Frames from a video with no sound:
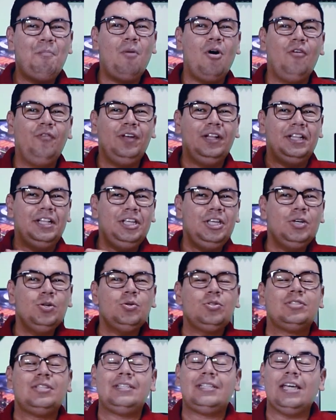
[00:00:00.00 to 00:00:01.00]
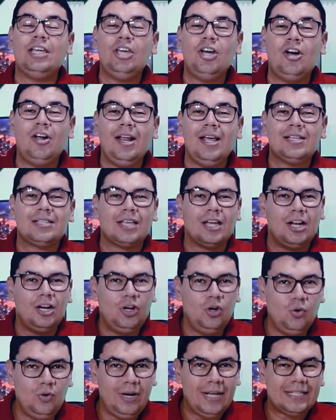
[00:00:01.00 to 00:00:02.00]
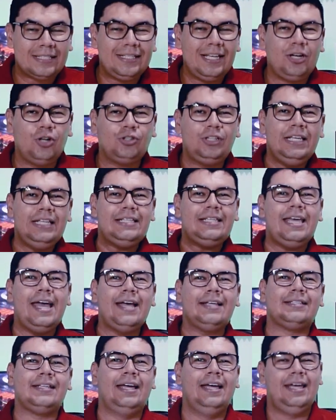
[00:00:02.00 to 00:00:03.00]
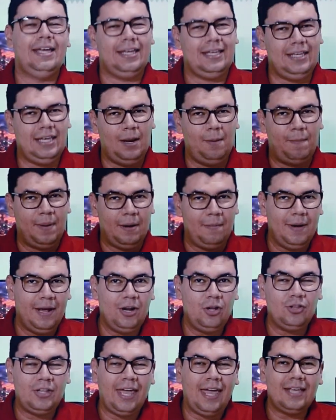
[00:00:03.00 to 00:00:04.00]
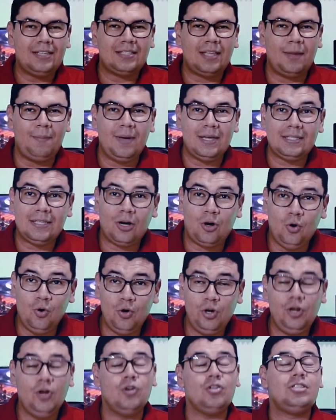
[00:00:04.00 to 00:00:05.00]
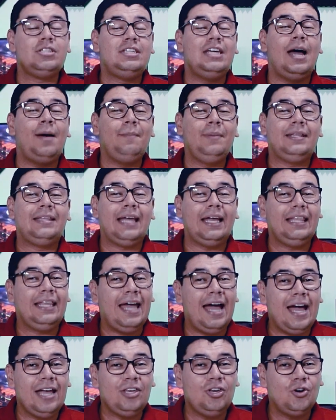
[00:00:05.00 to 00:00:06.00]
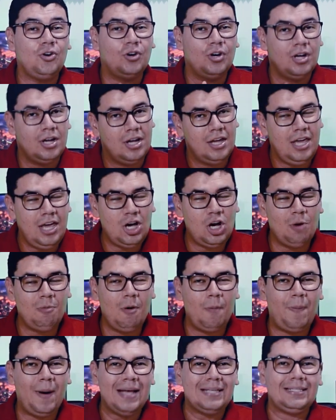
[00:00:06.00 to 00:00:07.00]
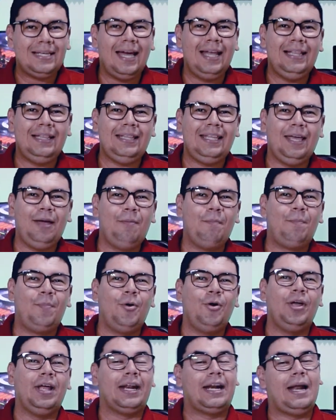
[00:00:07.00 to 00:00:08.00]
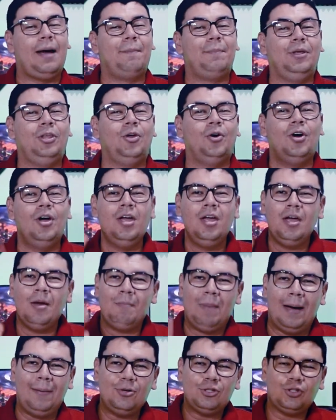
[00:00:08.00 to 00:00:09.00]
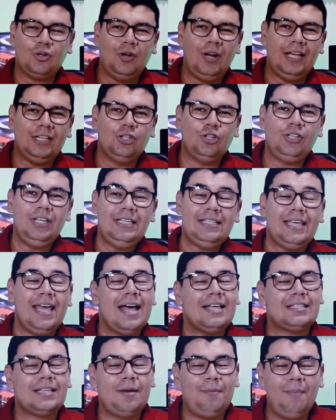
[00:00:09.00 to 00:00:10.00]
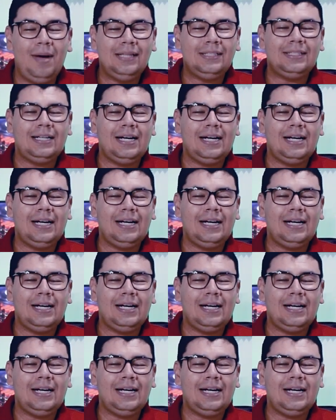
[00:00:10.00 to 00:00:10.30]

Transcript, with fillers: Móvil News. Y señores, lunes de noticias y el primero de este mes de junio, ya mitad de año y cómo pasa el tiempo de rápido. Vamos con las noticias más